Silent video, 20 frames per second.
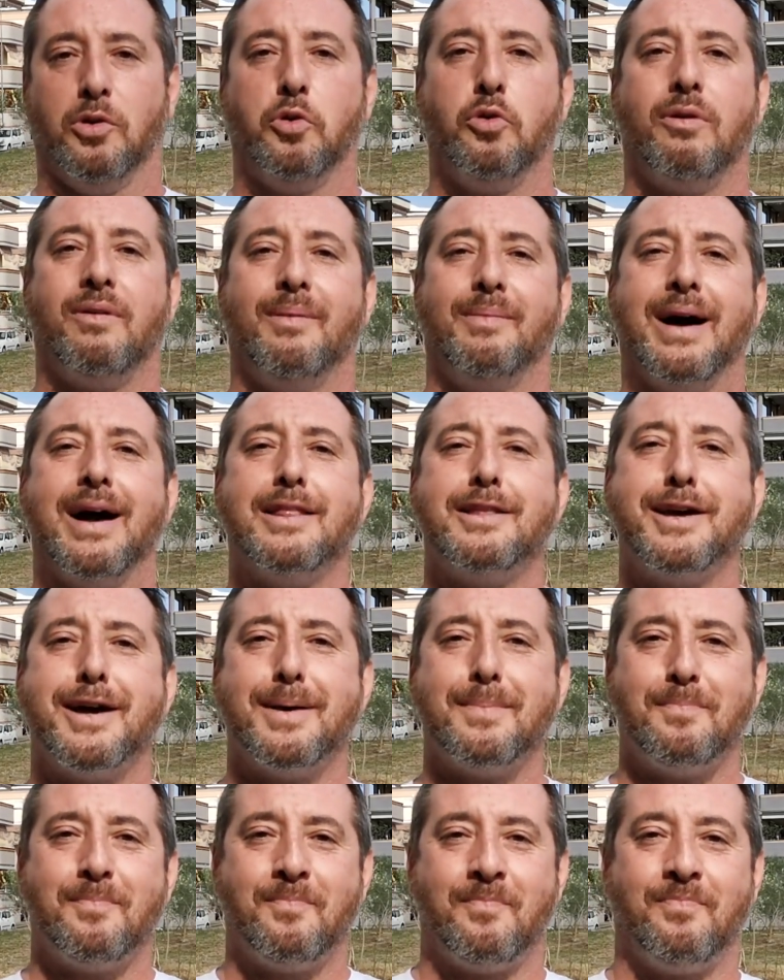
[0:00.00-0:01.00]
Nuova
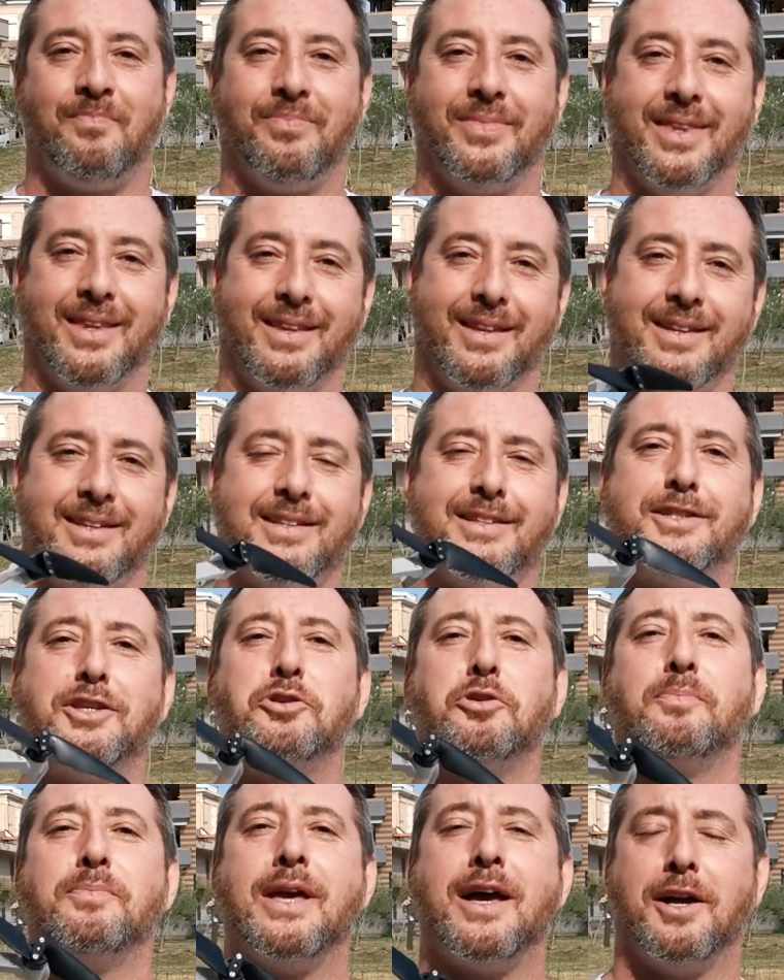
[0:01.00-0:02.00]
maglia,
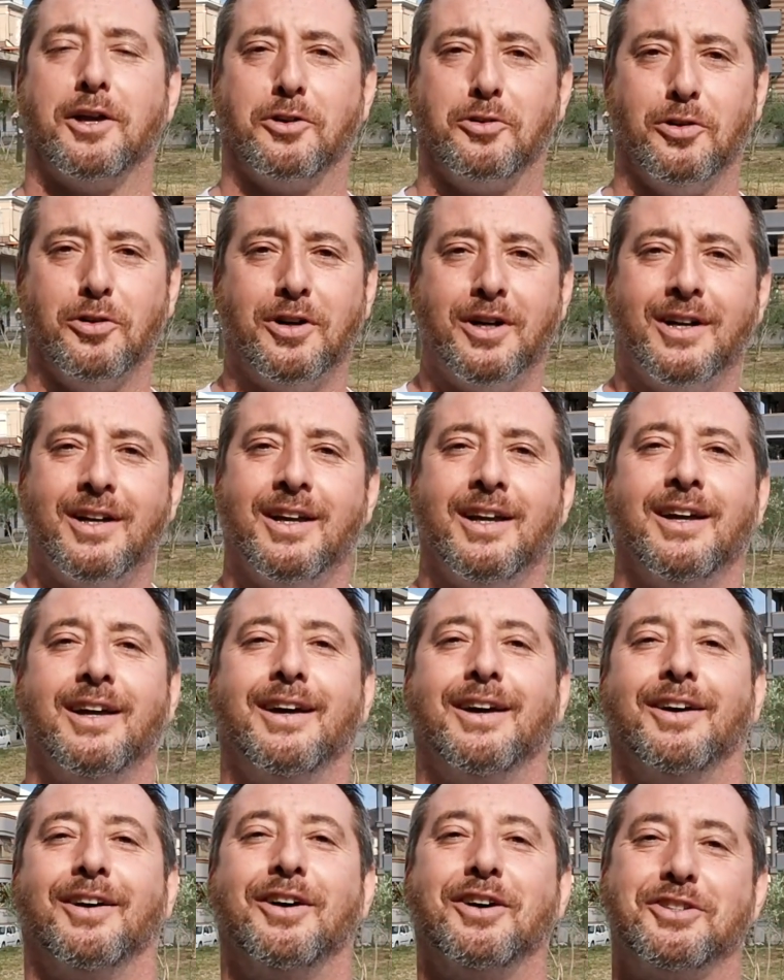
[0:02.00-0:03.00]
zino bianco.
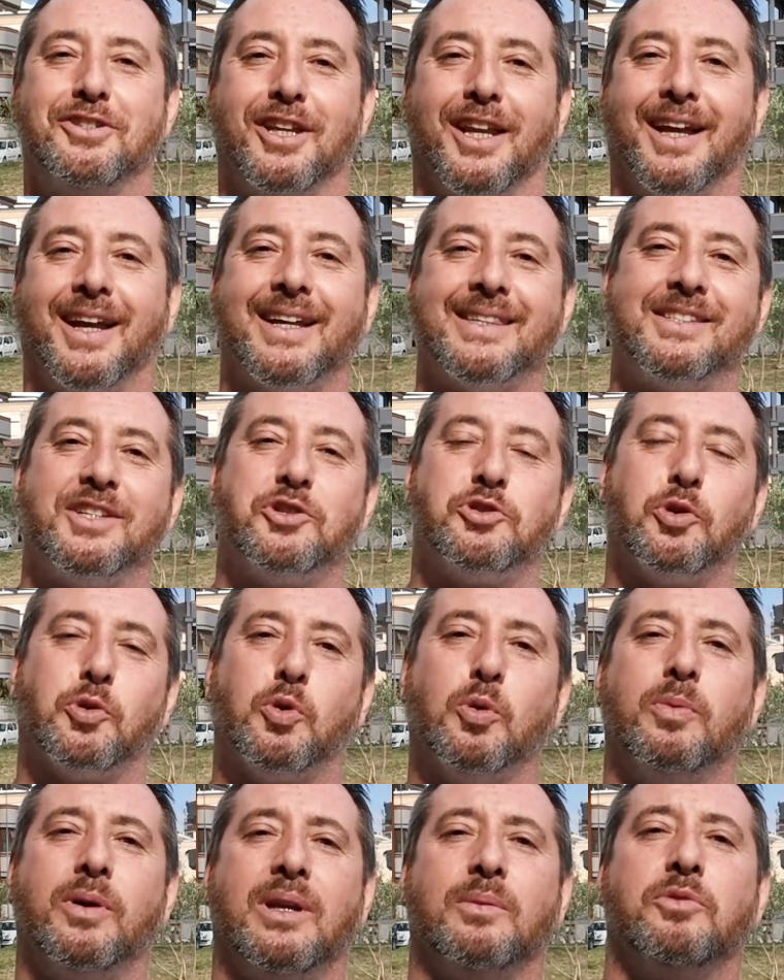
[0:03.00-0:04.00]
Oggi ragazzi ci
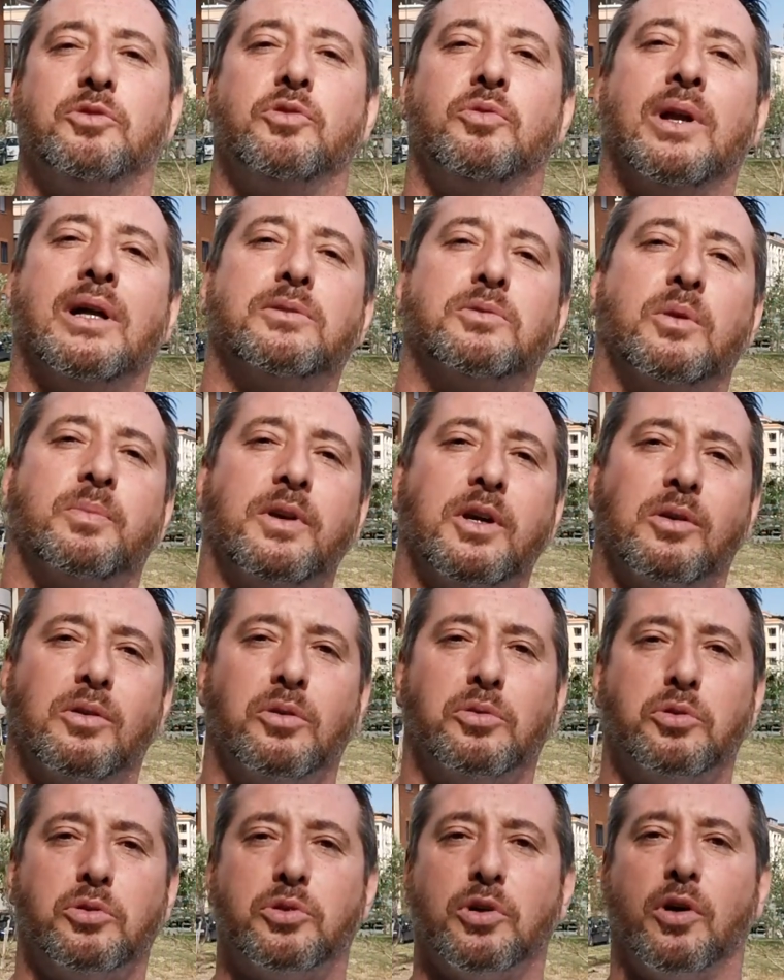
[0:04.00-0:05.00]
occuperemo di un altro
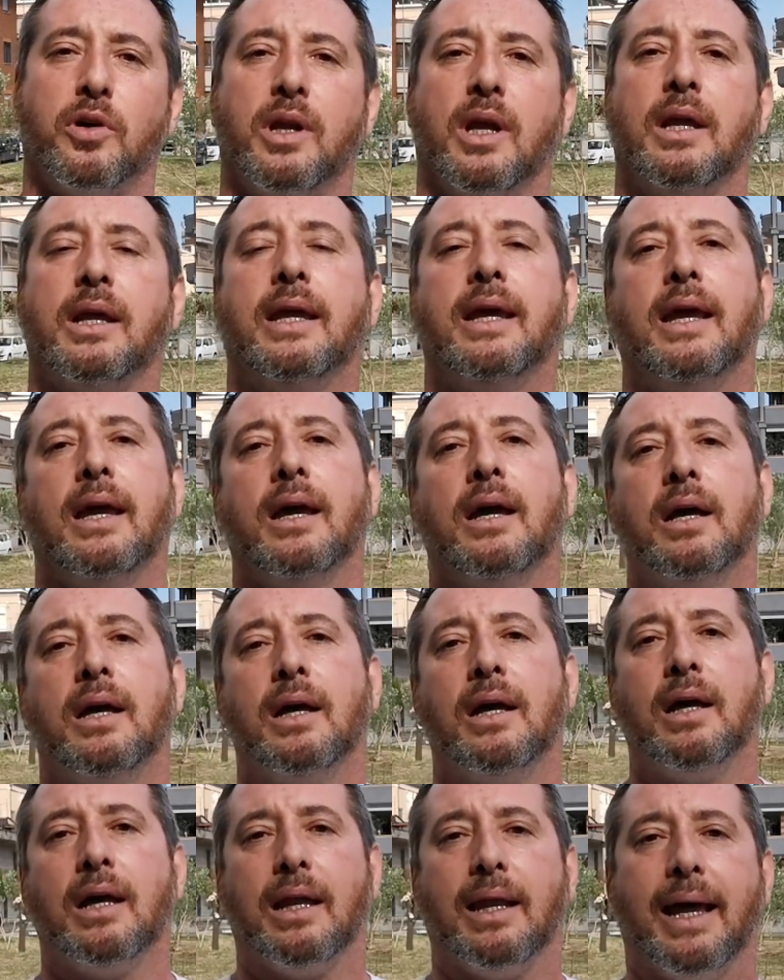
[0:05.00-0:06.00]
piccolo tutorial che è
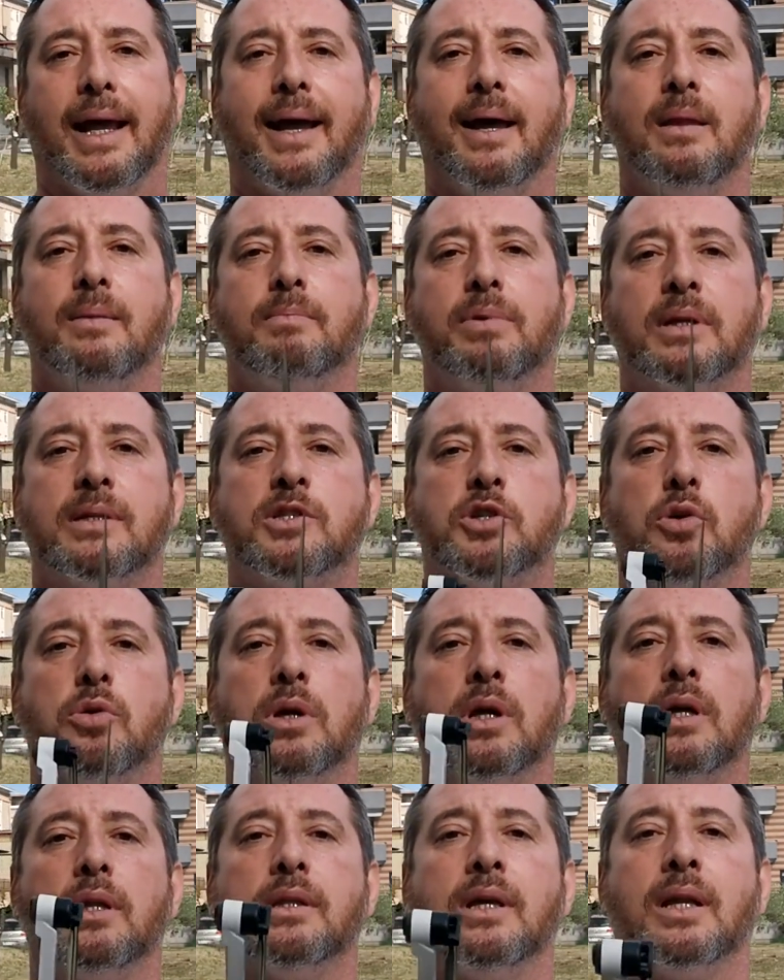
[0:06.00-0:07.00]
la
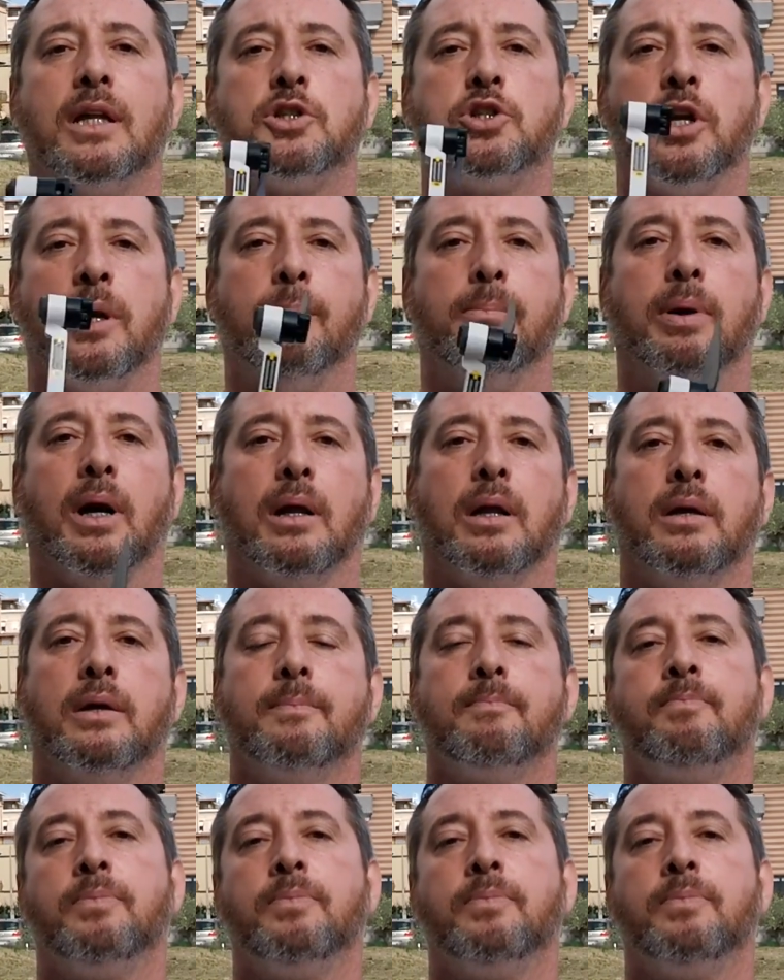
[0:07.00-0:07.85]
calibrazione della gimbal.